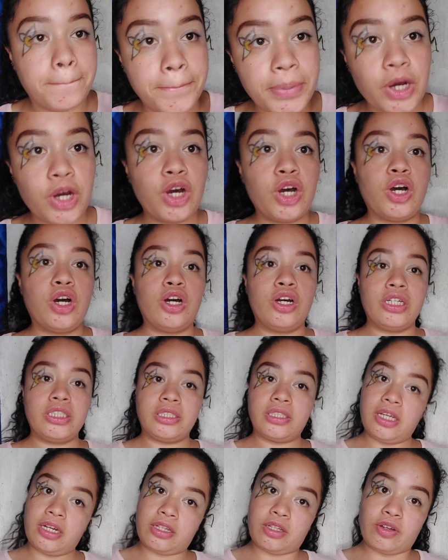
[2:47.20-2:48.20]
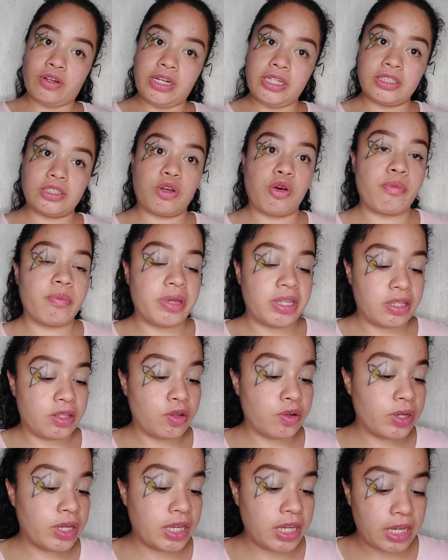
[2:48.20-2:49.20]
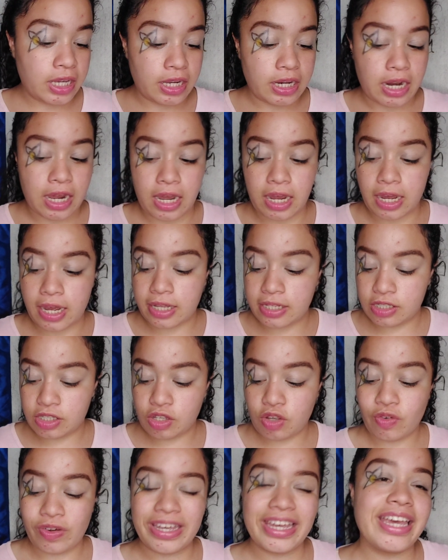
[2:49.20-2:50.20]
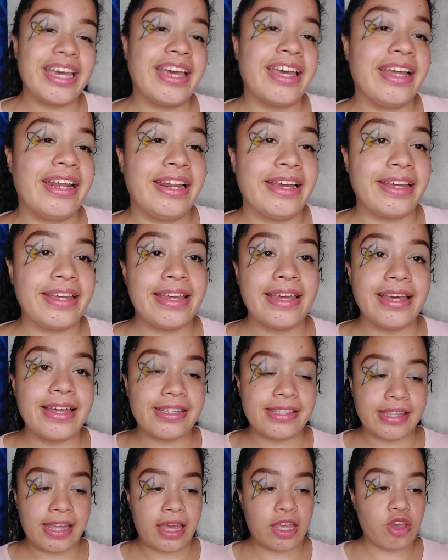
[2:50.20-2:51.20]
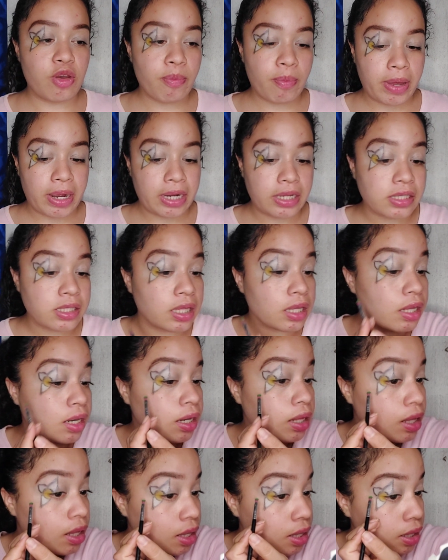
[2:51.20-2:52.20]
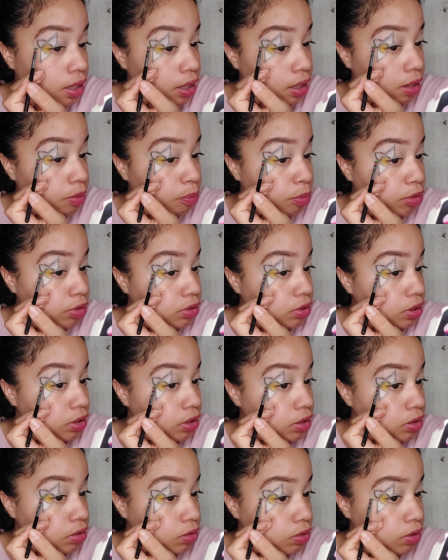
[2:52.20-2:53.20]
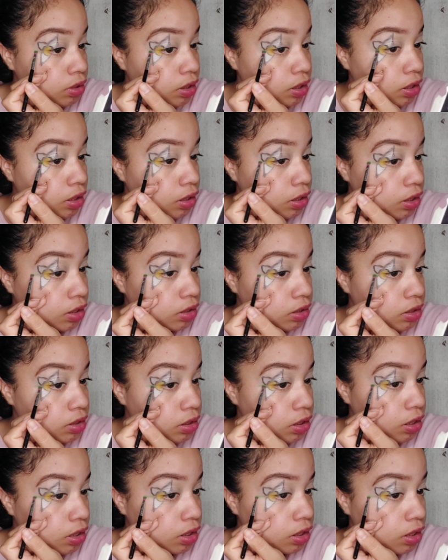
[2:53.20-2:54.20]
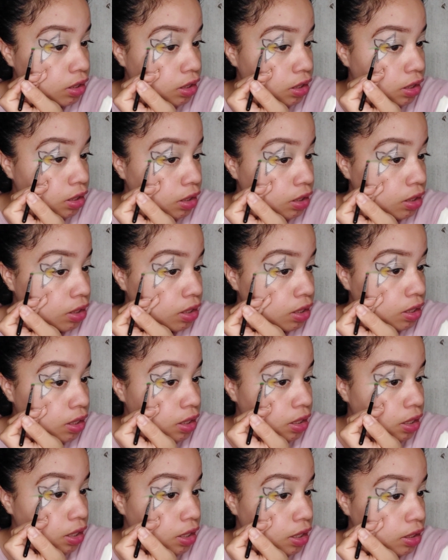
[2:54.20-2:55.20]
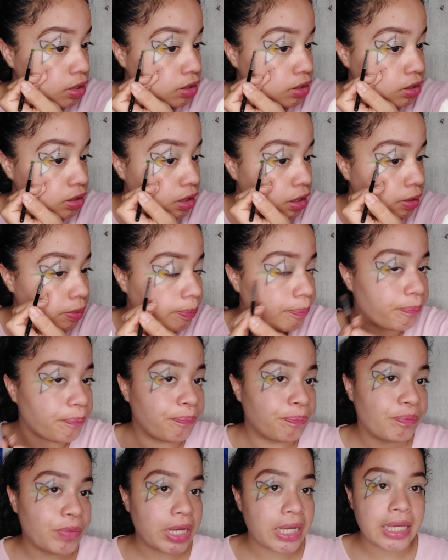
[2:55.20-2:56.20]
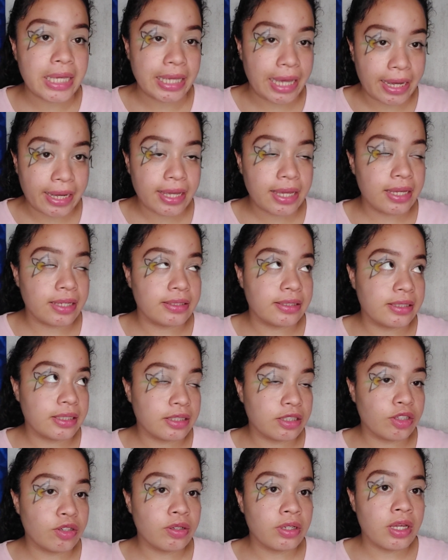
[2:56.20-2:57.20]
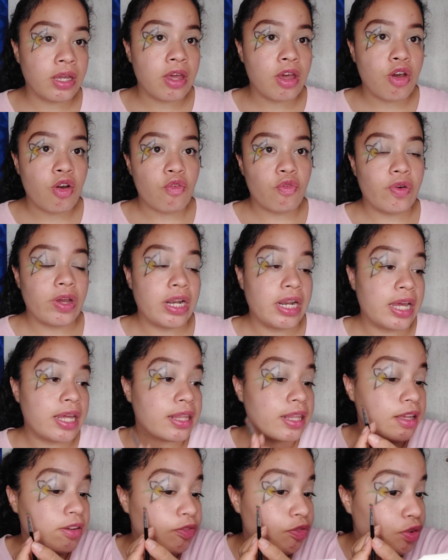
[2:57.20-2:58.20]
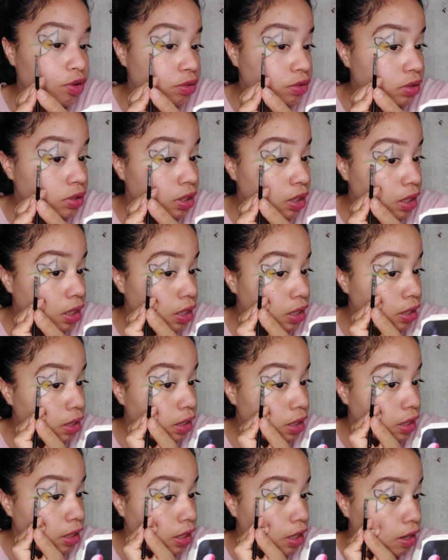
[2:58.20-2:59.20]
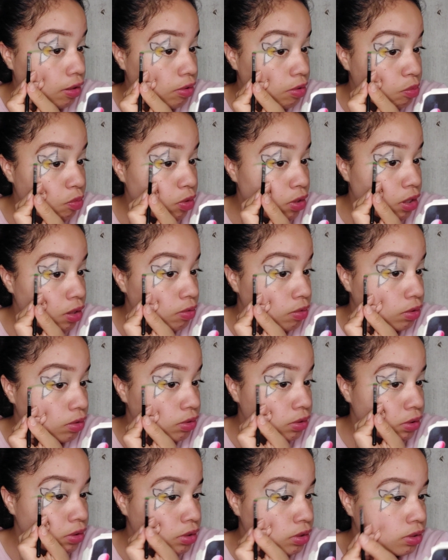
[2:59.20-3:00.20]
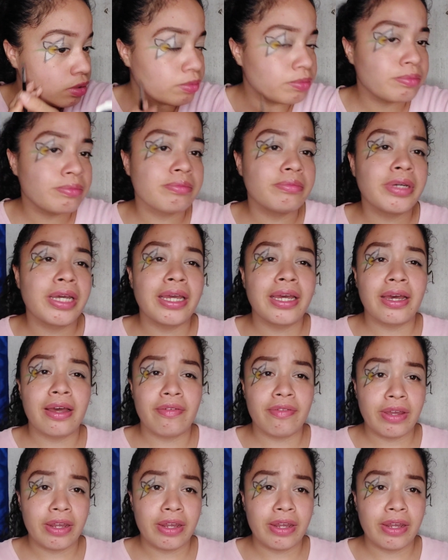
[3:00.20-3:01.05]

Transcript: Por cierto, les comento que la canción que elegí este año para hacer el proceso de este, este maquillaje en TikTok fue la de Frontera de Gaby Moreno. Entonces, Vayan a